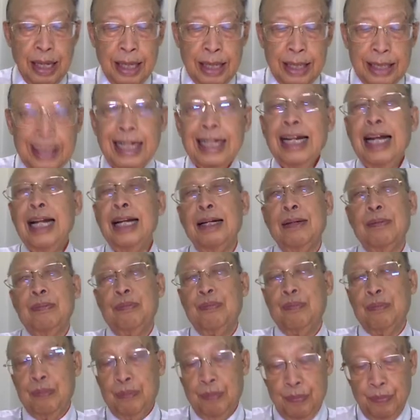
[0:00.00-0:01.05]
ดังนั้น
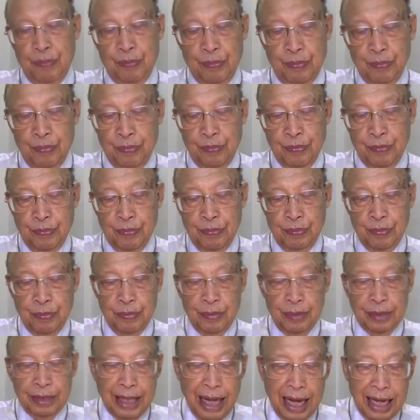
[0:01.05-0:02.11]

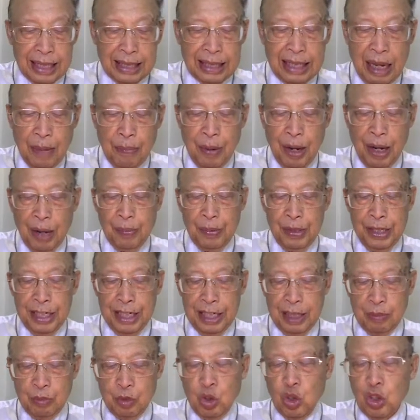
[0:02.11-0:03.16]
ตั้งแต่พระคัมภีร์เดิม
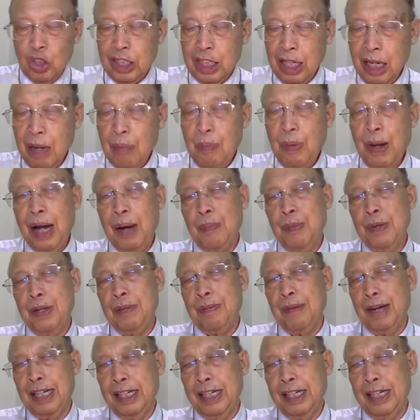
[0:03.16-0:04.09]
จน ถึงพระคัมภีร์